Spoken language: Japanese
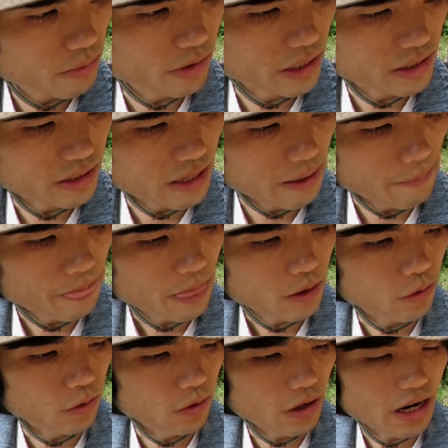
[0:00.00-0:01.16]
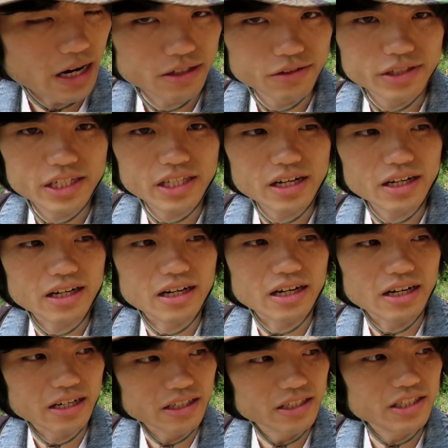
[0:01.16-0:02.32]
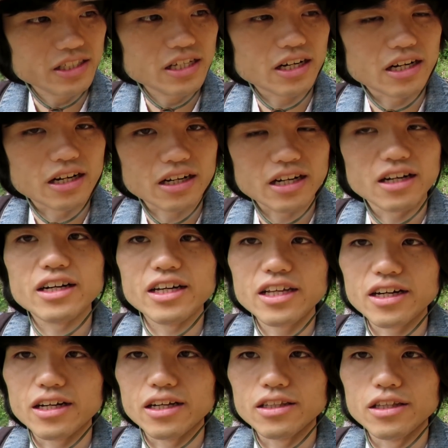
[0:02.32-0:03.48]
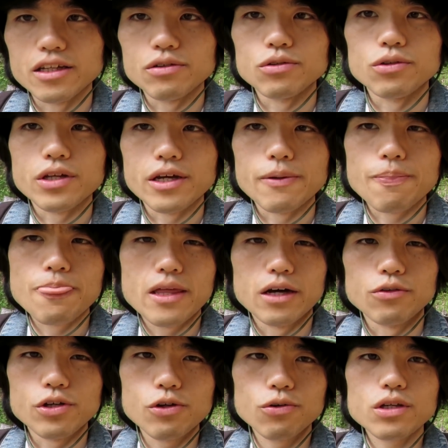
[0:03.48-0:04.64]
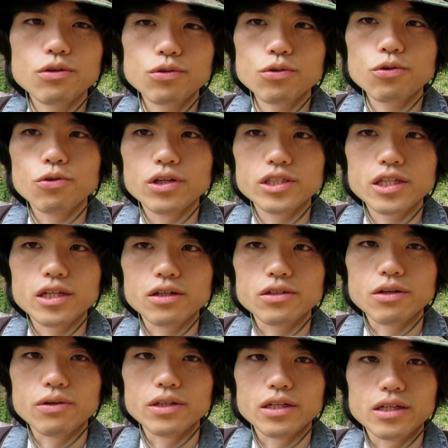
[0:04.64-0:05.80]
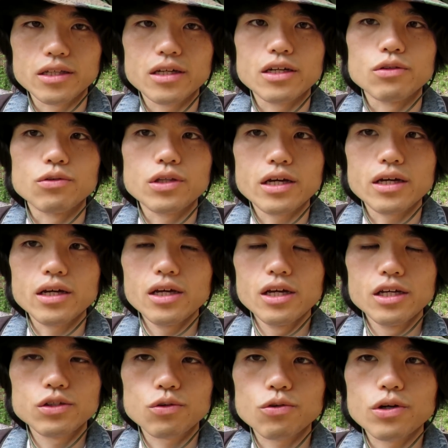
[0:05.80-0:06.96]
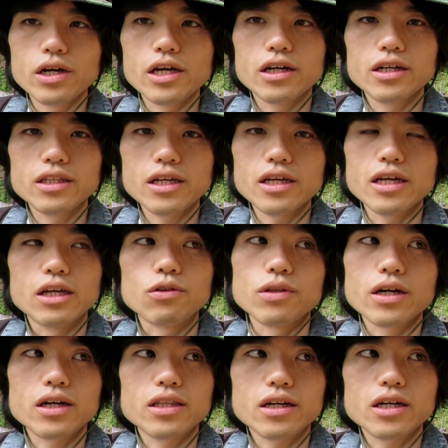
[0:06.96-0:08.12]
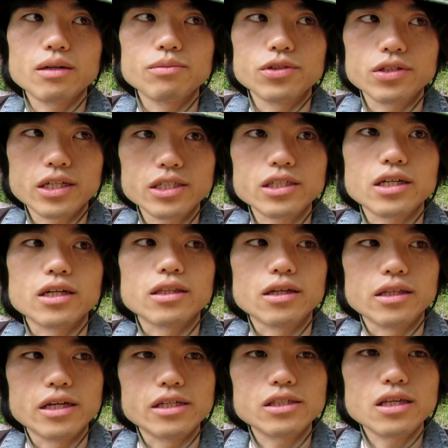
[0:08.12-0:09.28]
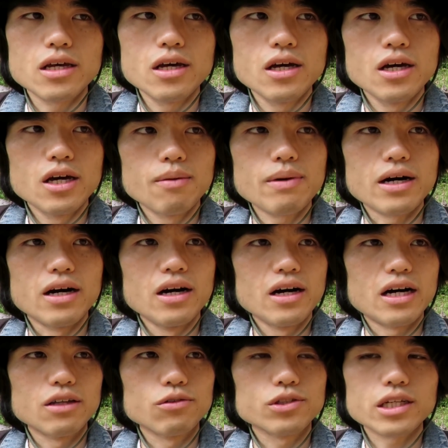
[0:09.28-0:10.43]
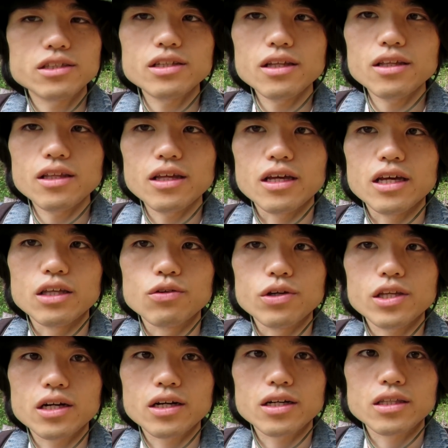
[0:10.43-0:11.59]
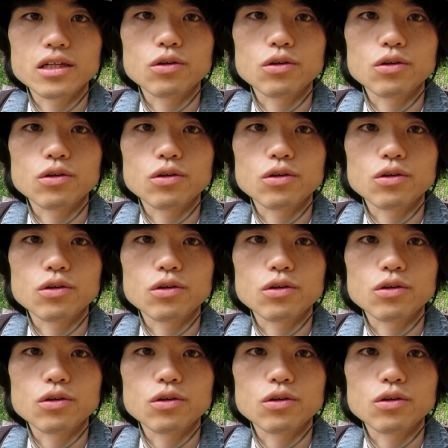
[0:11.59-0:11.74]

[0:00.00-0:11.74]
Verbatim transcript: てもですねこう歩きながら話しながら考えながらってなるとねあのいろんなことをこなさなくてはならないので、そこら辺がね、えっと、なかなか難しかったです。まああの雑談でね、えー、と言いたかっ